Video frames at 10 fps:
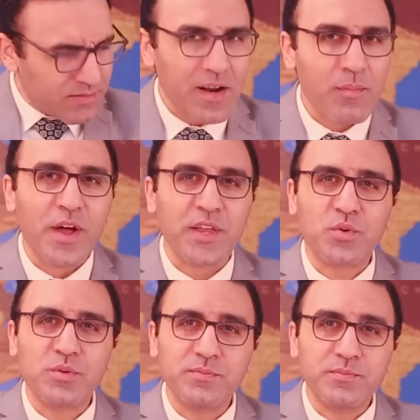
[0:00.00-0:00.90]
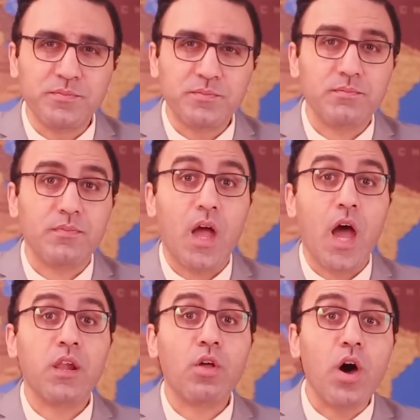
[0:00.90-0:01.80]
السلام عليكم
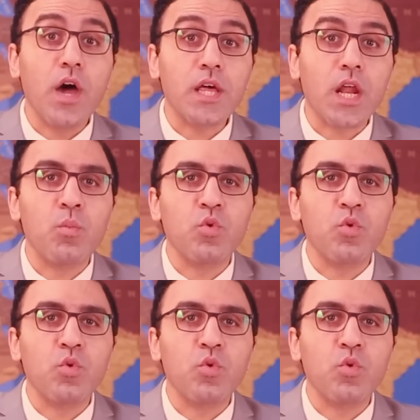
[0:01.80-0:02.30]
القاهرة